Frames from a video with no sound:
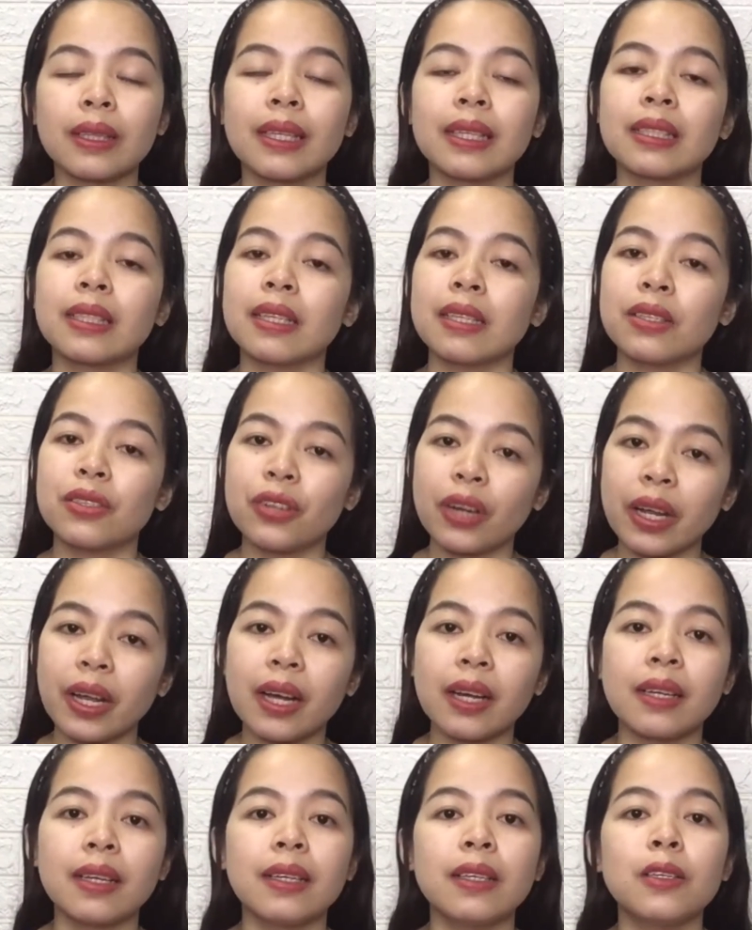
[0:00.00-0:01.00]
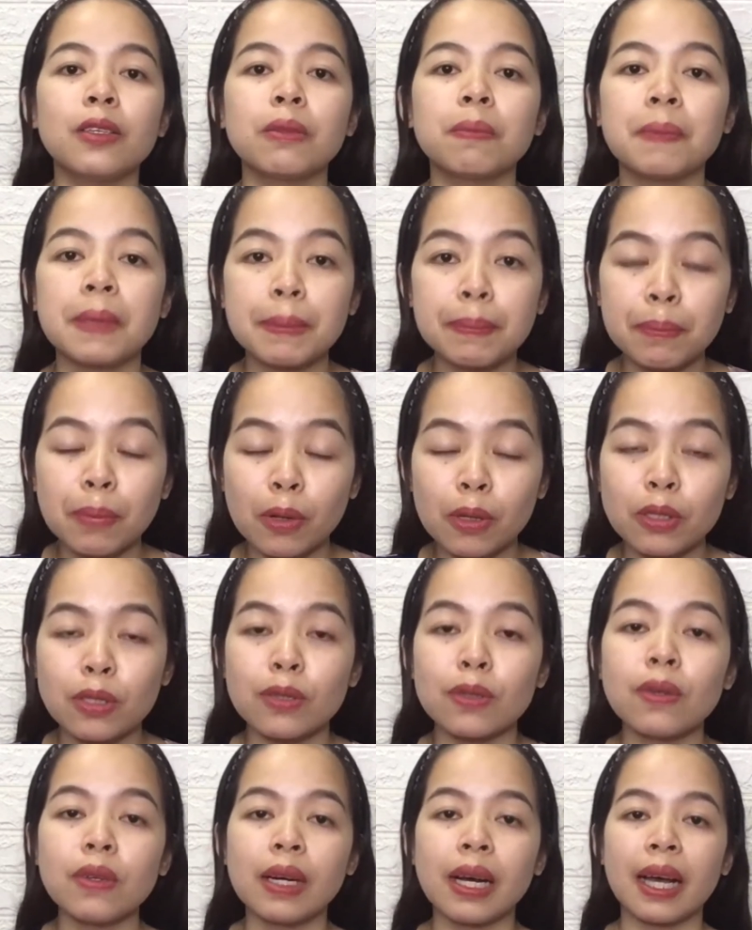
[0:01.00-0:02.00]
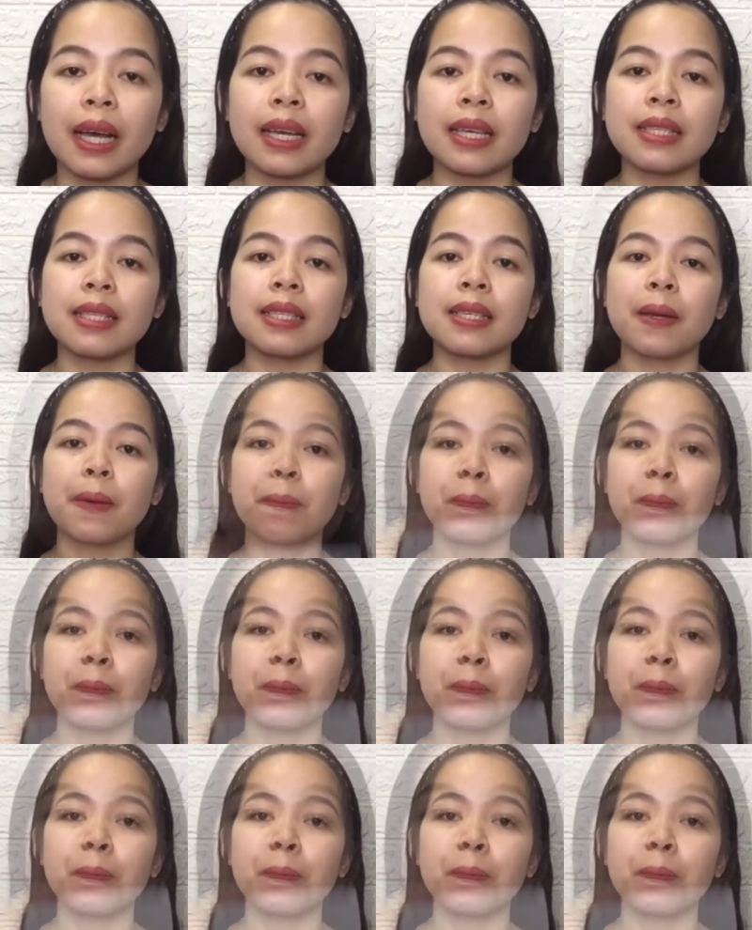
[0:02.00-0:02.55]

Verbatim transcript: Nagda-dry agad yung pimples ko guys.